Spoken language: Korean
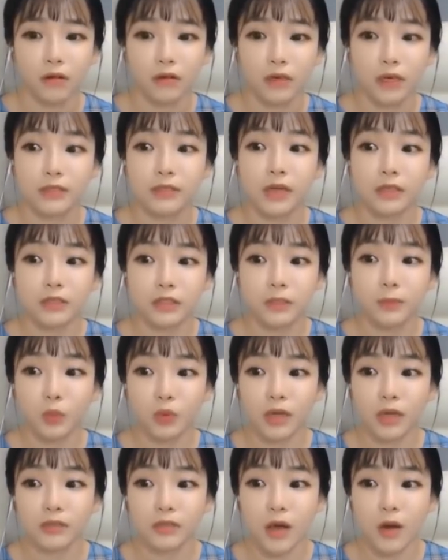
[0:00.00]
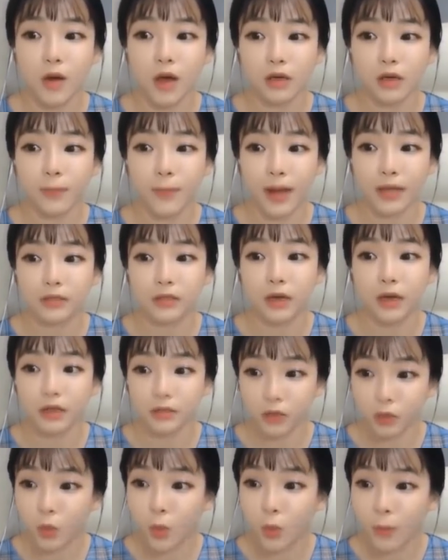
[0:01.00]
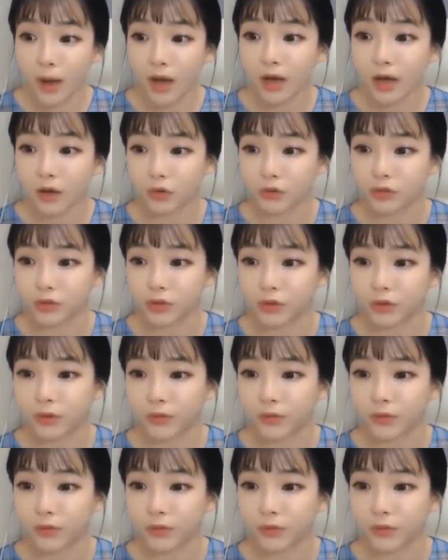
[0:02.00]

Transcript: 예상치 못한 상황이 발생해서 도망간 거죠.